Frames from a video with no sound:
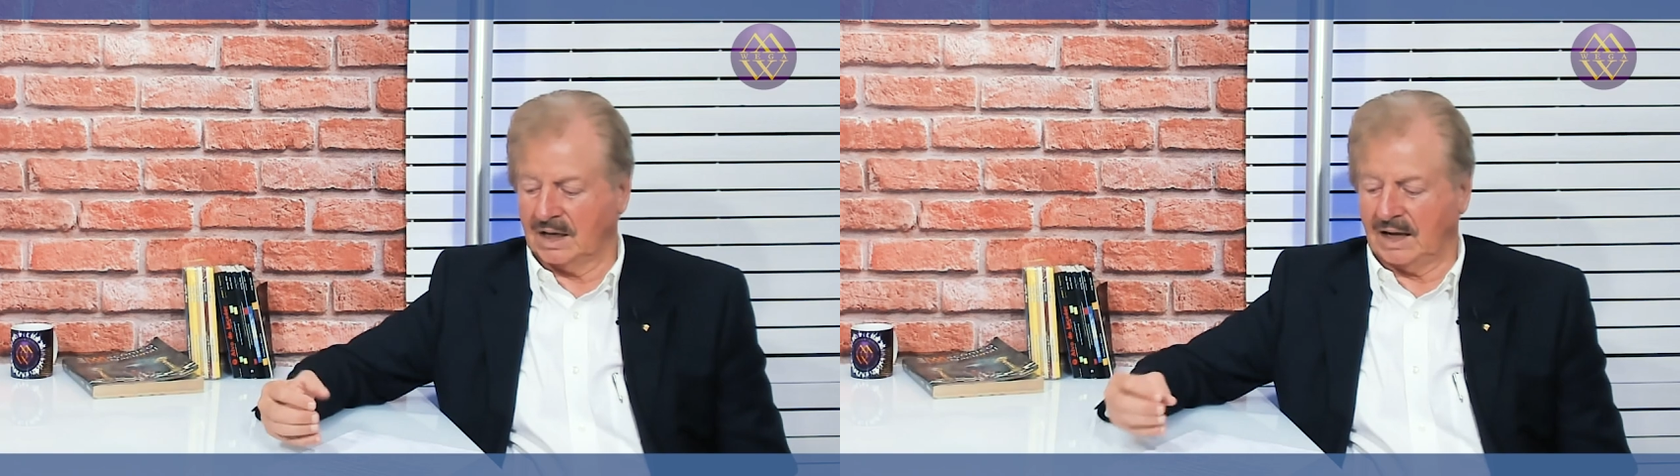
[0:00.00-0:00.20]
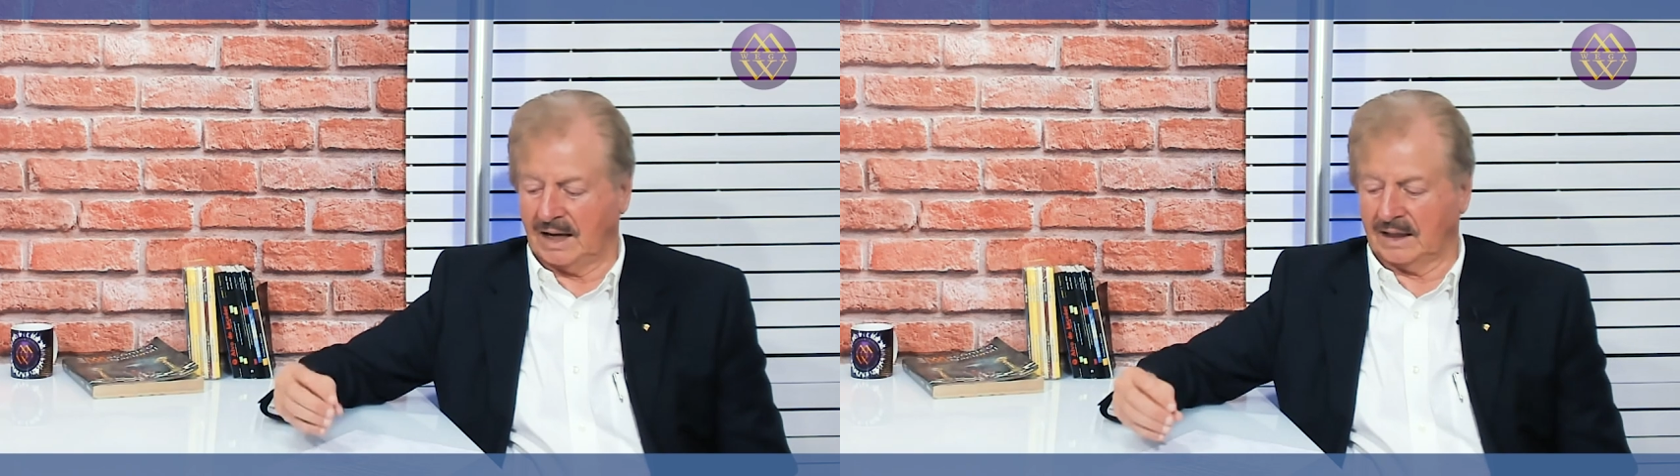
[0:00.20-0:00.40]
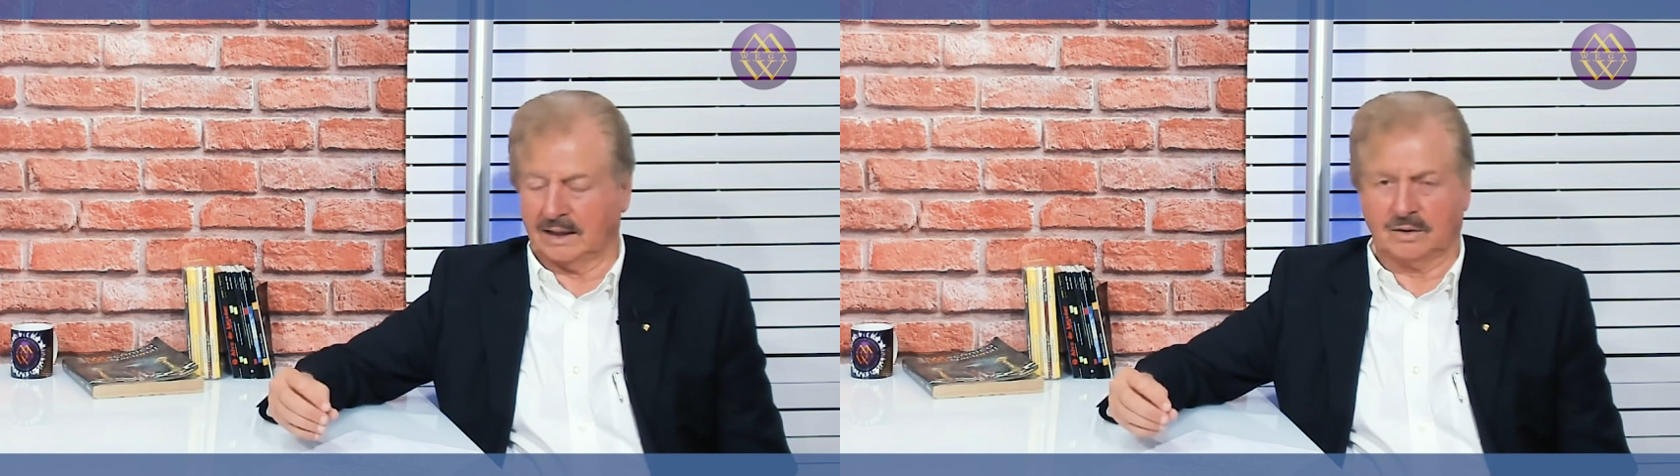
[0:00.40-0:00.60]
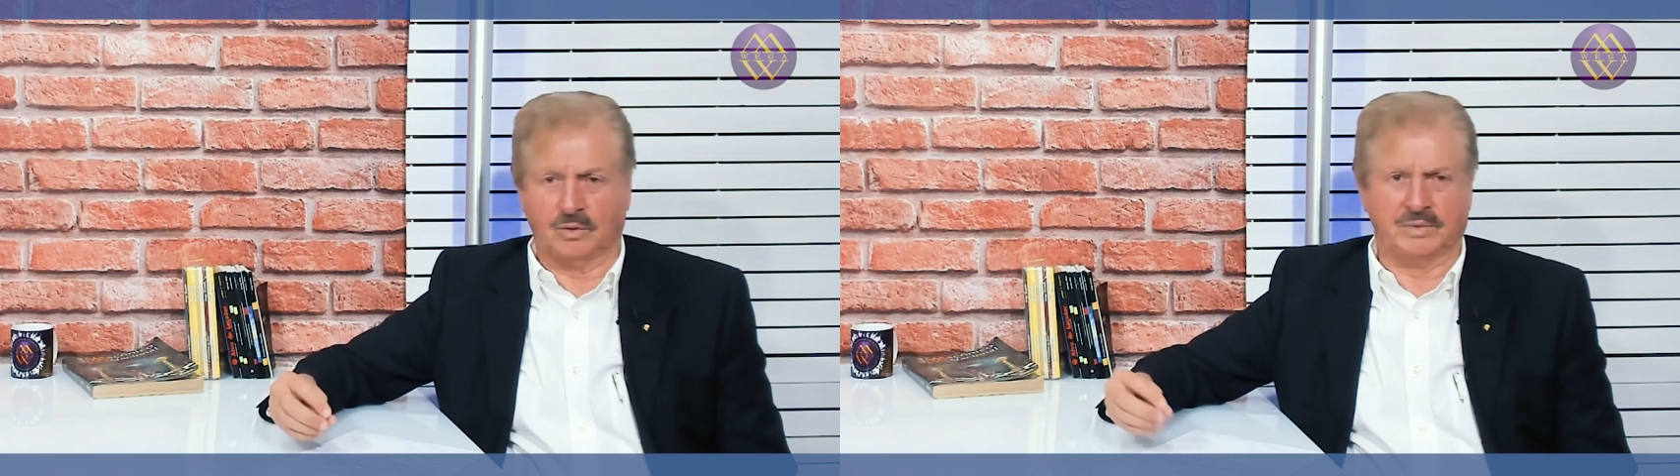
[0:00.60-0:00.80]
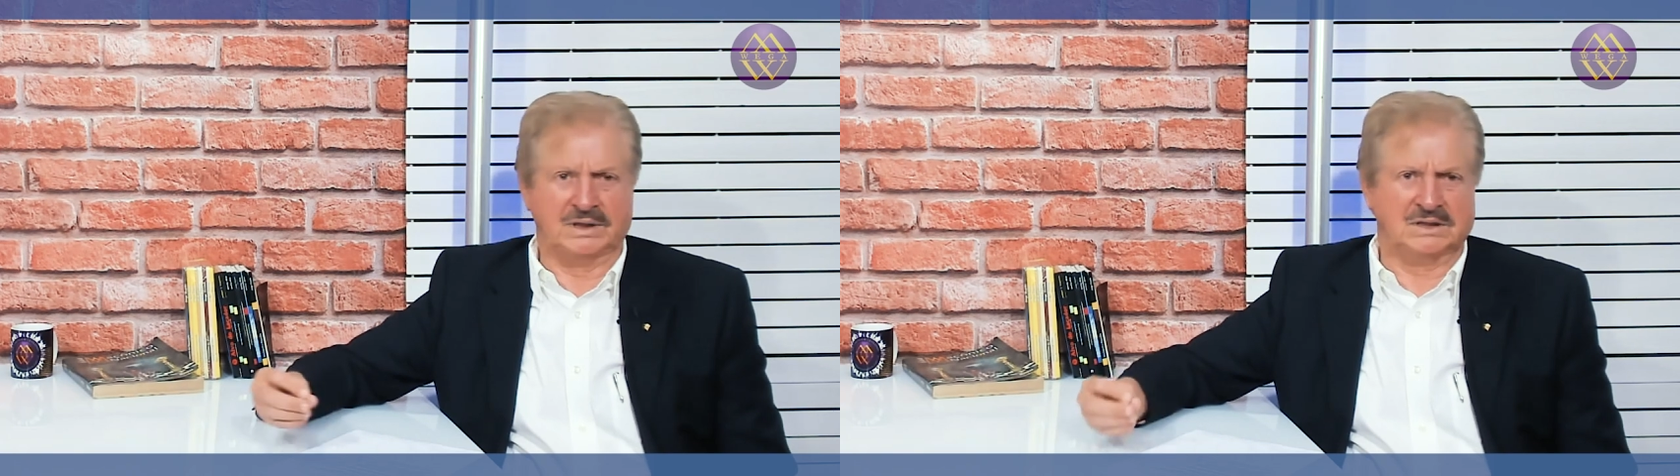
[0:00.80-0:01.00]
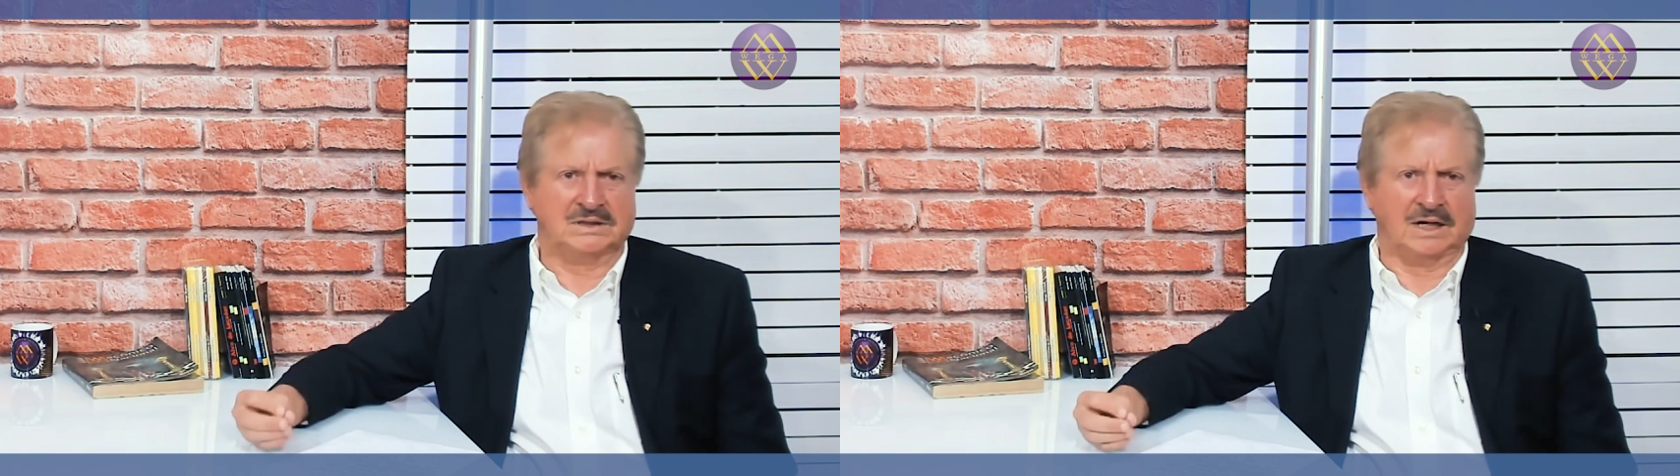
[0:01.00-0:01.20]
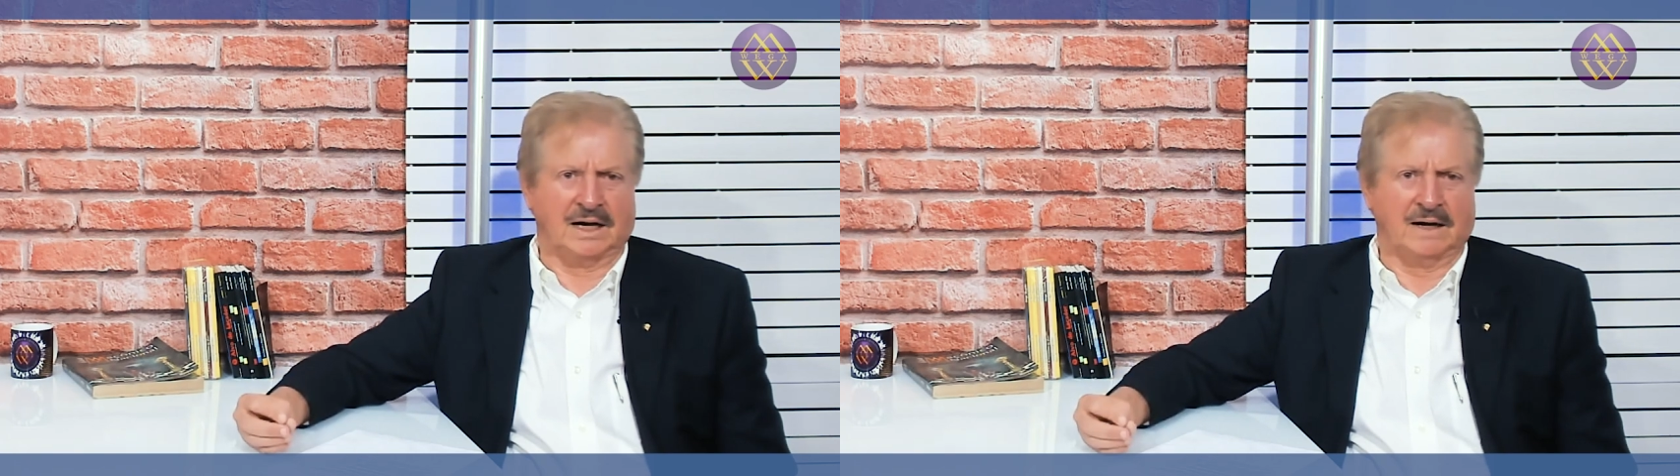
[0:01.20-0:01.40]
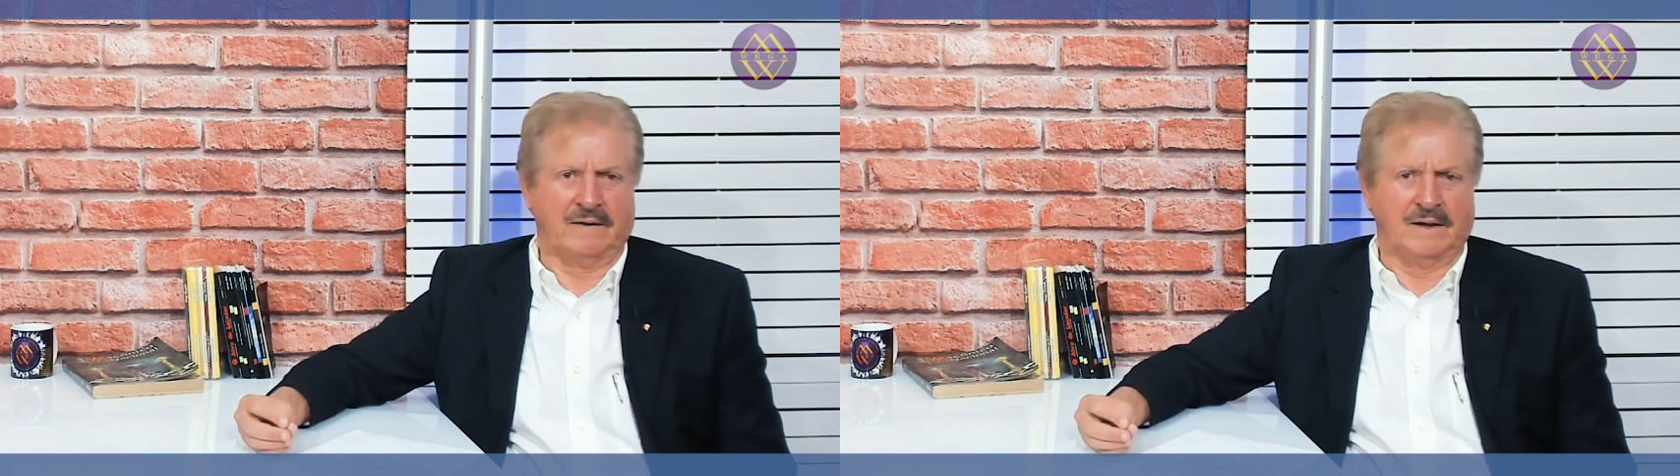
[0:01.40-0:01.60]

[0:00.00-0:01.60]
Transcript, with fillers: ela obedecerá.